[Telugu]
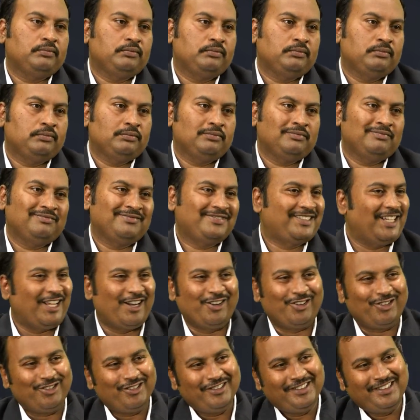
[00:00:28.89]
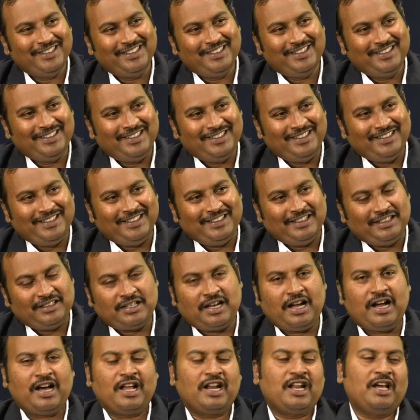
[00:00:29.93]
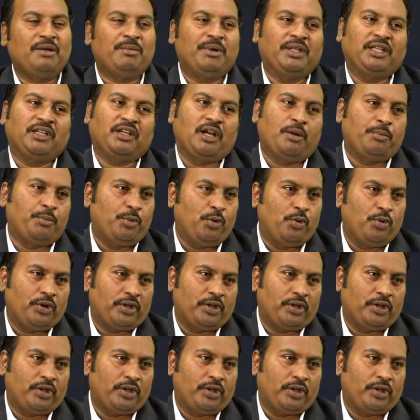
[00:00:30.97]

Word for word: చెల్లవు చెల్లవు ఓకే చాలా మందికి అపోహ